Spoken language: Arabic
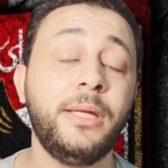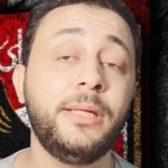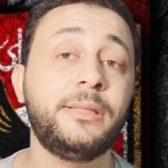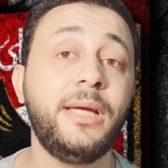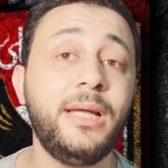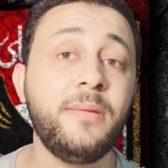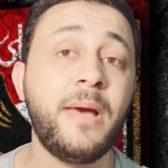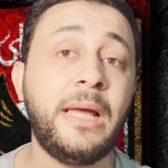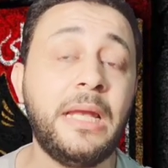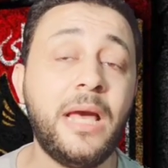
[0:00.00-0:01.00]
النادي الاهلي
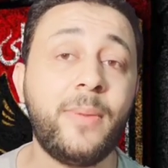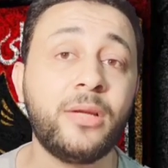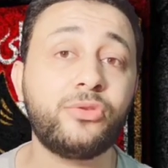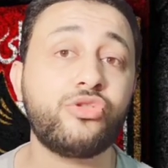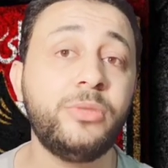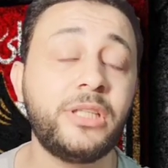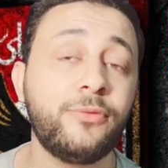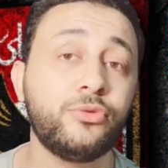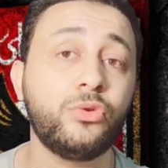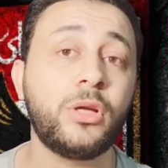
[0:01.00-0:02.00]
مع اللاعب على 900
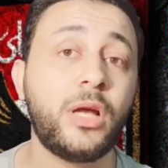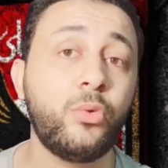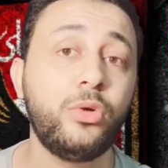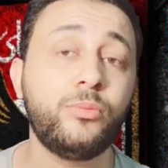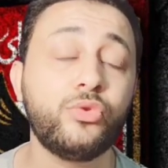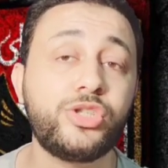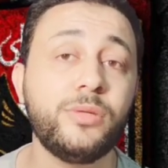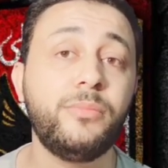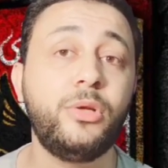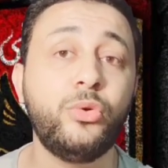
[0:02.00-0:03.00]
الف دولار اول
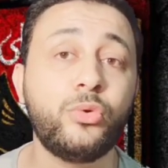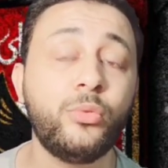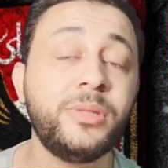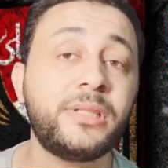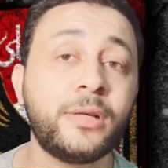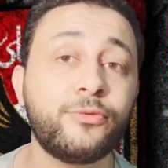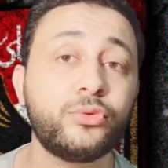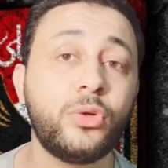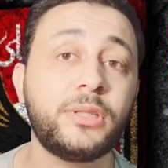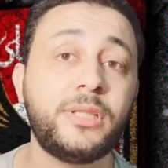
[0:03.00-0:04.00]
موسم مليون و100 الف
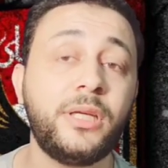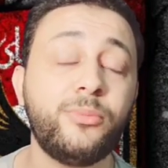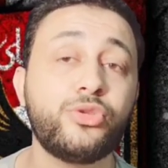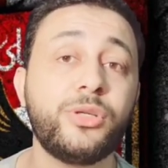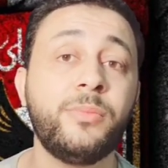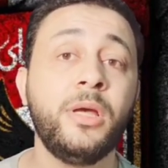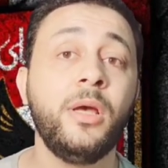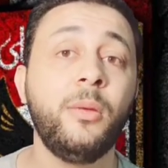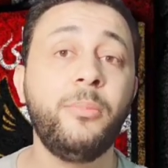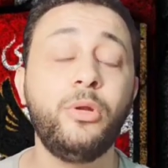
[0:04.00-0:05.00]
دولار ثاني موسم
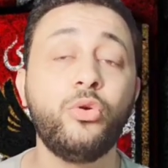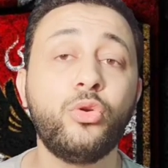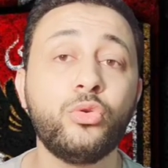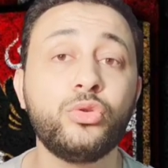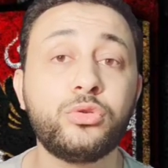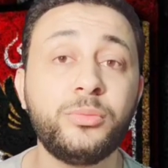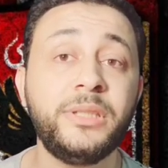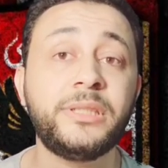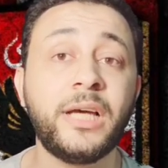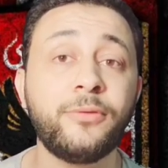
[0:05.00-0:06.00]
مليون و300
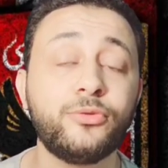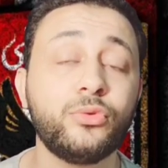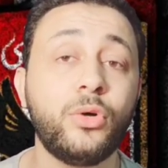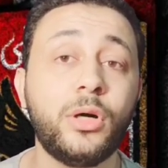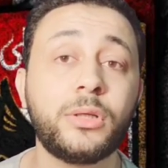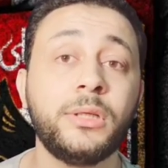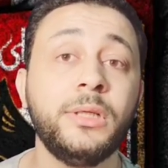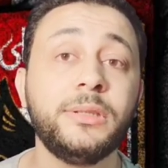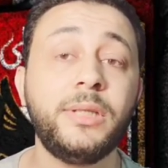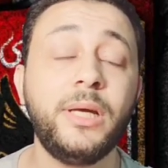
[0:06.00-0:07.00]
الف دولار
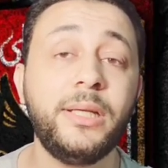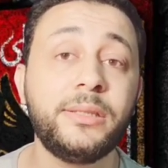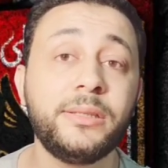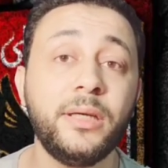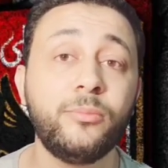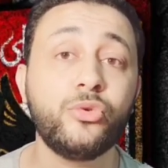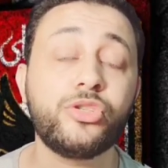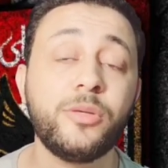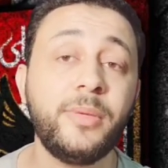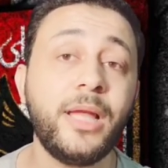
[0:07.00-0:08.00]
ثالث
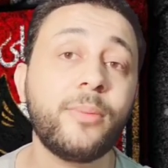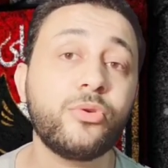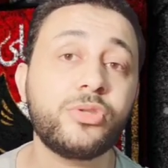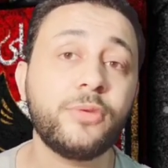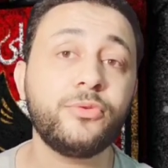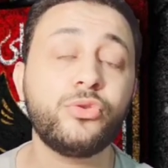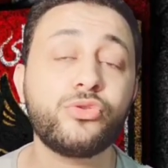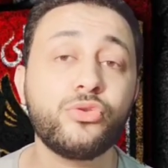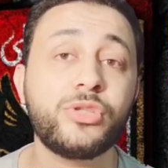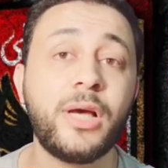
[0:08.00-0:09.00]
موسم اللاعب جوستافو دي
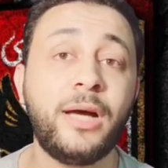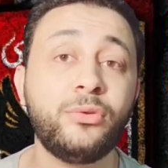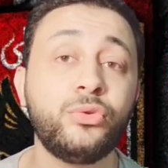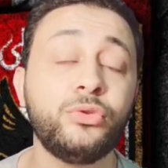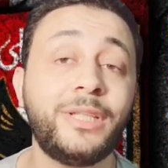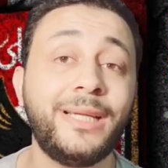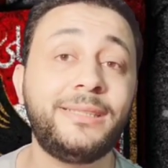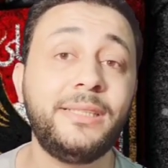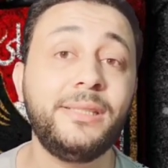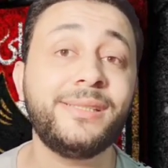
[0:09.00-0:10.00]
سوزا عنده
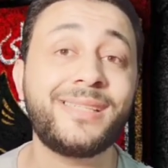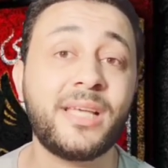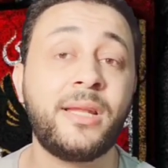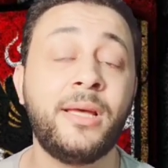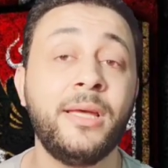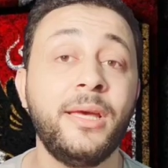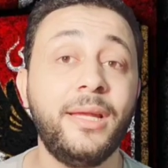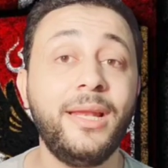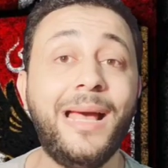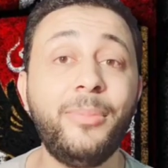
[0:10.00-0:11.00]
30 سنه
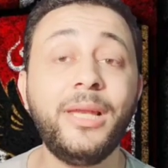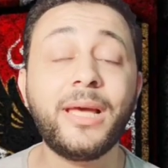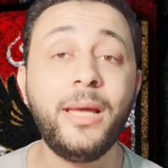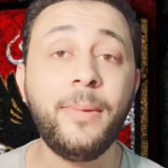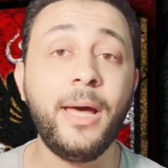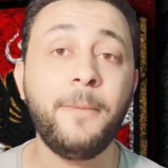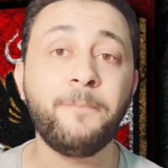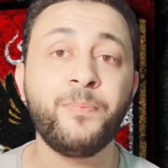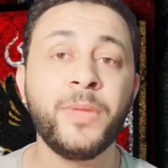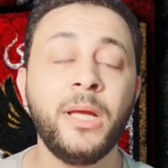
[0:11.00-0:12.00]
اللاعب اللي جاي
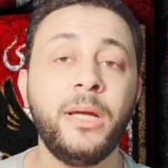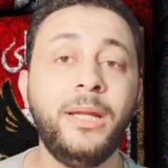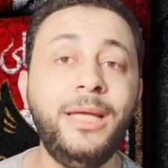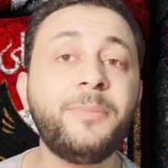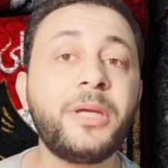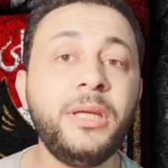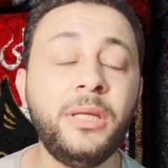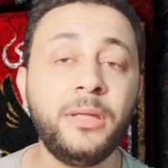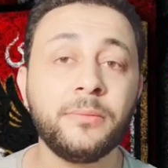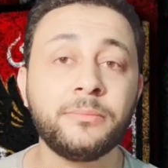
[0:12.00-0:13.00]
بقى لعيب
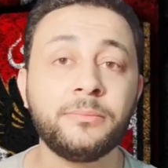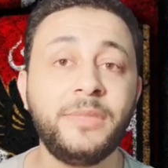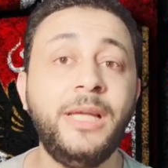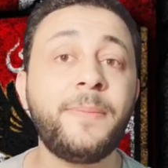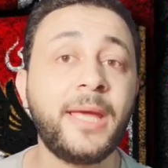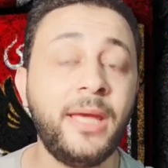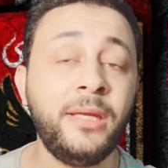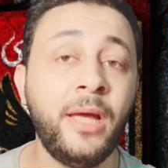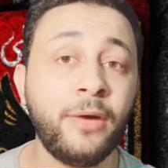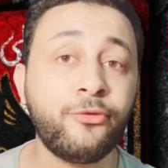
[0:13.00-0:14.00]
غيني لعيب
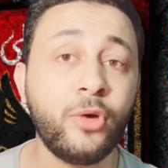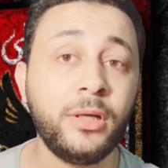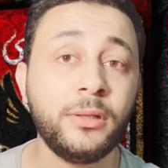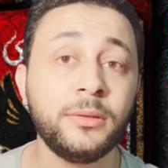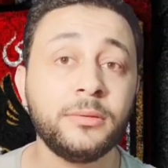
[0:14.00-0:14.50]
غاني عفوا